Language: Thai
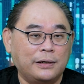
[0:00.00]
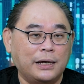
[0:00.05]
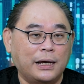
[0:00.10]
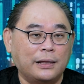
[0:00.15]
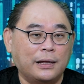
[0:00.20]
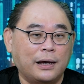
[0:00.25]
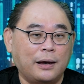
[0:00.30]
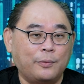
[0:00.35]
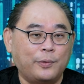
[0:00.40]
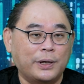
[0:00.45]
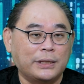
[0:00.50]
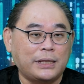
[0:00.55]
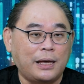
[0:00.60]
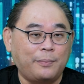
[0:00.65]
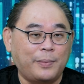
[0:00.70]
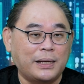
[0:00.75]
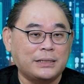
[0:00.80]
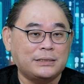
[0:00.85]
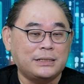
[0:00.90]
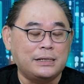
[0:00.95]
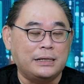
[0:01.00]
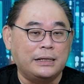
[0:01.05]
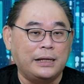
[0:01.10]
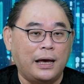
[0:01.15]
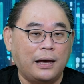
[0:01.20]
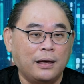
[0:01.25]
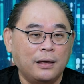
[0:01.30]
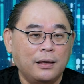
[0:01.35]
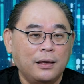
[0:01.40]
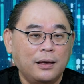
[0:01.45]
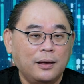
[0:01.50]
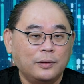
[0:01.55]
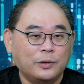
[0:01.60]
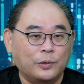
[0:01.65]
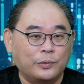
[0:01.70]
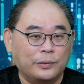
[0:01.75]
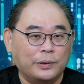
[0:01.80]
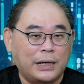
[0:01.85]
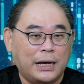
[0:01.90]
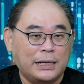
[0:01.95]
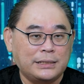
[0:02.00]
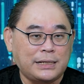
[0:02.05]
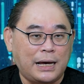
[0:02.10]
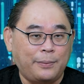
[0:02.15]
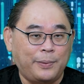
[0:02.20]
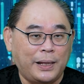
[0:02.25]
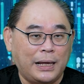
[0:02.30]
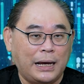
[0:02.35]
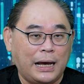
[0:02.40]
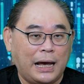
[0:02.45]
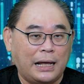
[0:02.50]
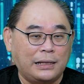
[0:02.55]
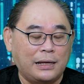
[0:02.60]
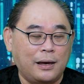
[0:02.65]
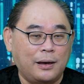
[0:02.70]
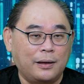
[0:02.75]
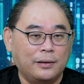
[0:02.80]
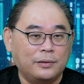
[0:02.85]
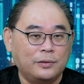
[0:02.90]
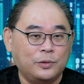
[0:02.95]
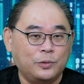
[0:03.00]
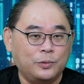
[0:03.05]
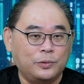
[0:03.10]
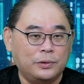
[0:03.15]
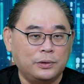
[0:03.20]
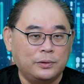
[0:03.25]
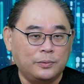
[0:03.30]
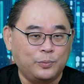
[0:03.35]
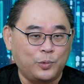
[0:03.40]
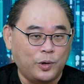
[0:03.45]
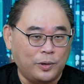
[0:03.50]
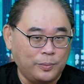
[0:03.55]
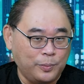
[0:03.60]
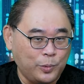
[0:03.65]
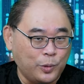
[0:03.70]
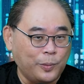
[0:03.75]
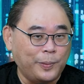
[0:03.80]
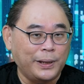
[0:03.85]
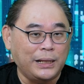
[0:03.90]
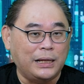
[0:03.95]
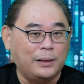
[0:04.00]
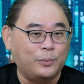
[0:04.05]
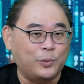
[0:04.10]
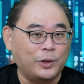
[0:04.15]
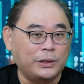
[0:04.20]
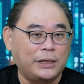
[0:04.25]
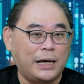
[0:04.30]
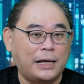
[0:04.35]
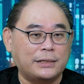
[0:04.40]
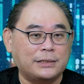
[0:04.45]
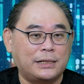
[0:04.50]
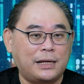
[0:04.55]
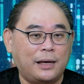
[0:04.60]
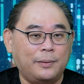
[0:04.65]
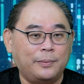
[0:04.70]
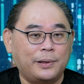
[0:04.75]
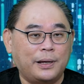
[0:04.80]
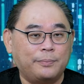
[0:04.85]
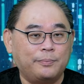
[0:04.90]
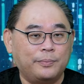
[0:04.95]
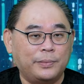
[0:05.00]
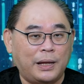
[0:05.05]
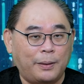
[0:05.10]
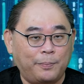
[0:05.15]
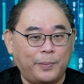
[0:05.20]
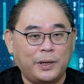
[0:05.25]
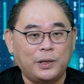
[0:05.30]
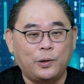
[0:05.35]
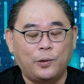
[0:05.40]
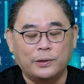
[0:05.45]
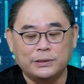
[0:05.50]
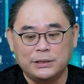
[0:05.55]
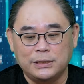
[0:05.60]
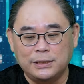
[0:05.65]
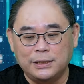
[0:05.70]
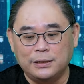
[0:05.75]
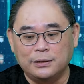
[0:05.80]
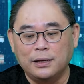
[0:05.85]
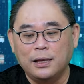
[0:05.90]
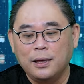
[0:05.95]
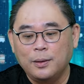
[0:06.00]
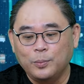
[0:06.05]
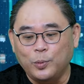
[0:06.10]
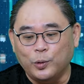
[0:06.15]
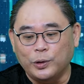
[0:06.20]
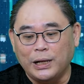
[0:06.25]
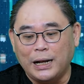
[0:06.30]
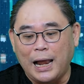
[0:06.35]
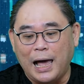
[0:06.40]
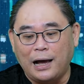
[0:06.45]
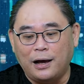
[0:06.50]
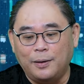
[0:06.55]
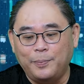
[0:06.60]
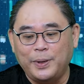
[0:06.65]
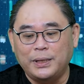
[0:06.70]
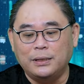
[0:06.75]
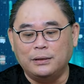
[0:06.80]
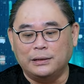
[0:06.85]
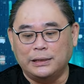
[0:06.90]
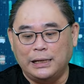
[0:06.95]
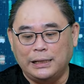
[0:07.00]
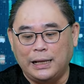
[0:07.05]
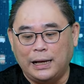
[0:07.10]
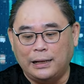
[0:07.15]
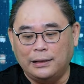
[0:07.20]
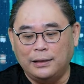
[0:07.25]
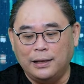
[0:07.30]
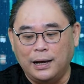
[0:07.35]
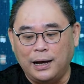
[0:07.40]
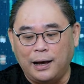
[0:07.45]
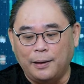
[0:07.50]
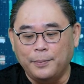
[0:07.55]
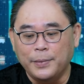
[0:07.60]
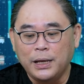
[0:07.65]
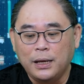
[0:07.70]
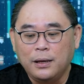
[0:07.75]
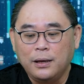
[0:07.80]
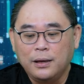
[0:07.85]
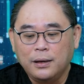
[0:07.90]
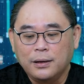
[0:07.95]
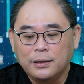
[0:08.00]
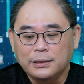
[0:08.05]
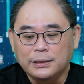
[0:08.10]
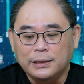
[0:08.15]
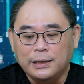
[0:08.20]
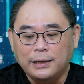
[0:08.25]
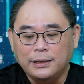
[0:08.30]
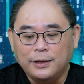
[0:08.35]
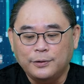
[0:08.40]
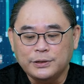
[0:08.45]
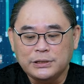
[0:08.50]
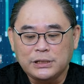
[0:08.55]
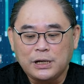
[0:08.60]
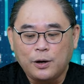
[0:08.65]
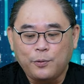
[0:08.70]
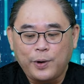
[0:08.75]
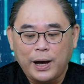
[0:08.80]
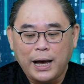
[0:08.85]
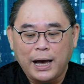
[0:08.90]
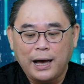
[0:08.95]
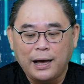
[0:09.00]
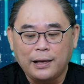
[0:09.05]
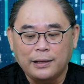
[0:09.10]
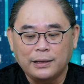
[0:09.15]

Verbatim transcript: ที่เรียนนะครับ ว่าไต่มาสสีเนี่ยตรงค่าใช้จ่ายพลังงานเนี่ยพวกผู้ผลิตพวกนี้จะได้รับประโยชน์ซึ่งปูนกลางก็เป็นหนึ่งในนั้นนะครับดังนั้นเราเชื่อว่า